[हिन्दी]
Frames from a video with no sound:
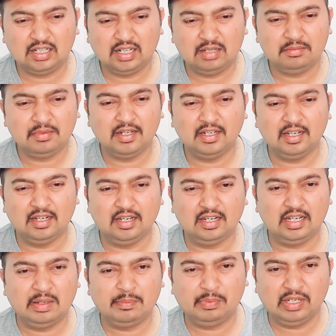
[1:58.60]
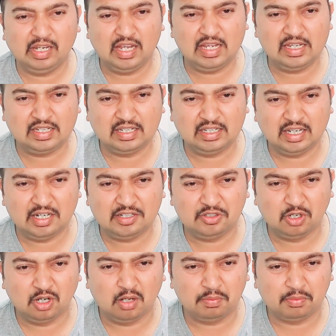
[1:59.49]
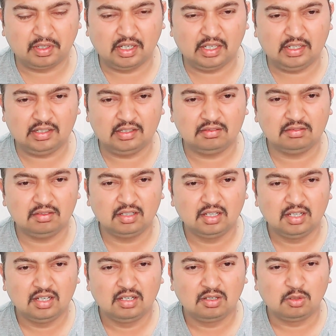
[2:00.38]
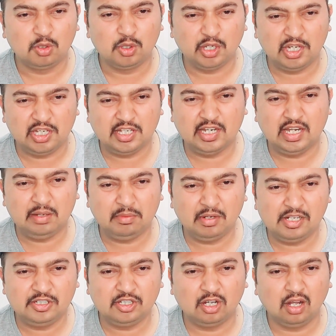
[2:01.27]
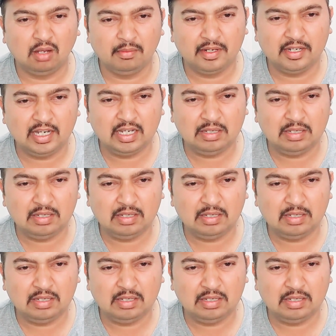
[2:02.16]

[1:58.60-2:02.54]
कहां मैंने नहीं अप्लाई किया जॉब के लिए कोई रीजनेबल जॉब ही